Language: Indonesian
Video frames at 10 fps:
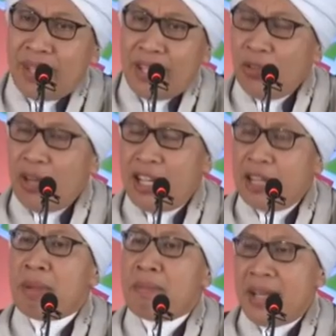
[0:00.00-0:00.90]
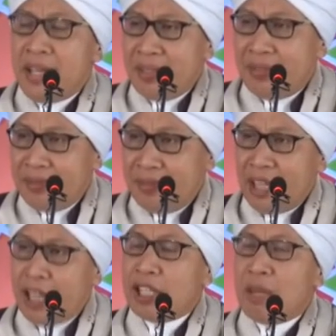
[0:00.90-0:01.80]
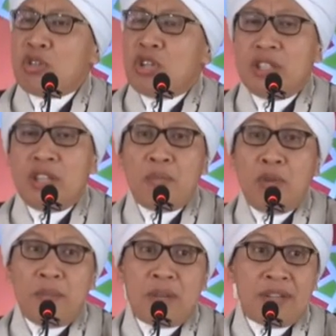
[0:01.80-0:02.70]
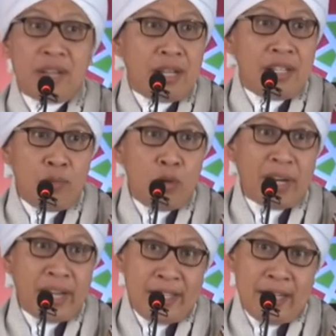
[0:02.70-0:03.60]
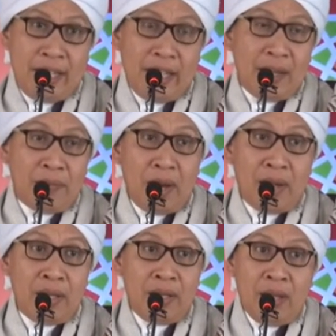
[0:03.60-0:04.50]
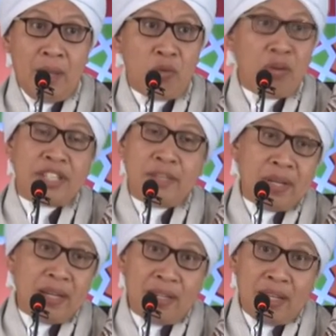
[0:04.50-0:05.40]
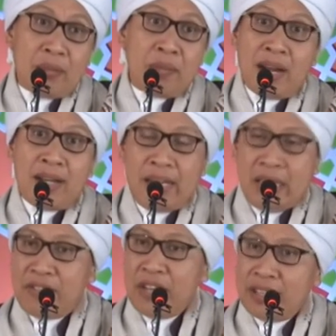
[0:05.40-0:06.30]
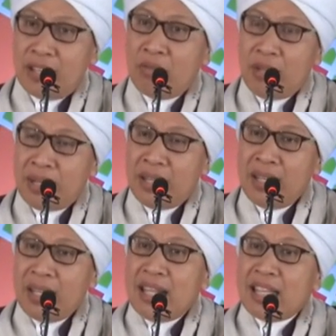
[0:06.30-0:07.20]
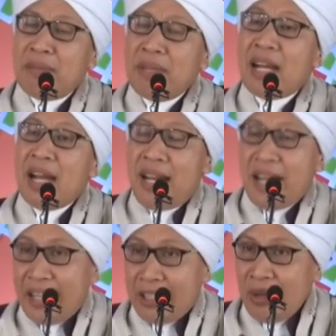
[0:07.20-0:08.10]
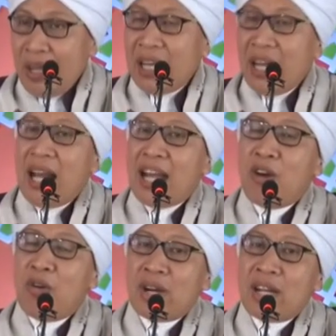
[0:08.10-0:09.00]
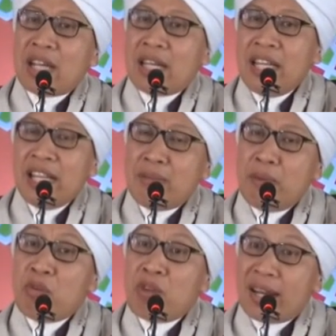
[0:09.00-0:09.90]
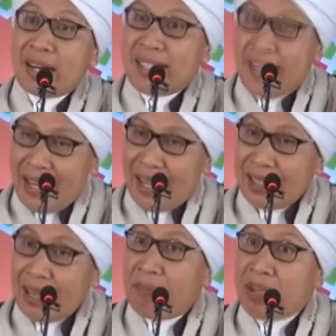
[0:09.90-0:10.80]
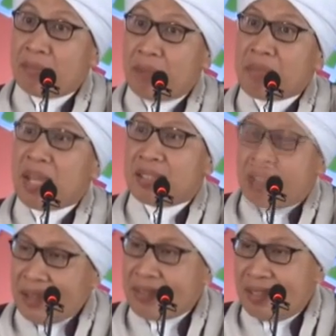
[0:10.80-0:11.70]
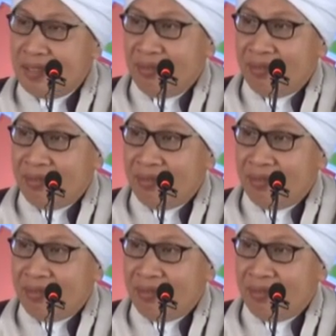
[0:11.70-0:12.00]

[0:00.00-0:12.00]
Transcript: Itu hal yang lebih baik. Dan kita pun juga tidak boleh merendahkan yang belum pakai cadar, apalagi mewajibkan kalau memang ada khilaf di antara ulama. Tapi yang aneh itu adalah ada orang yang ingin membongkar cadar tanpa sebab yang jelas.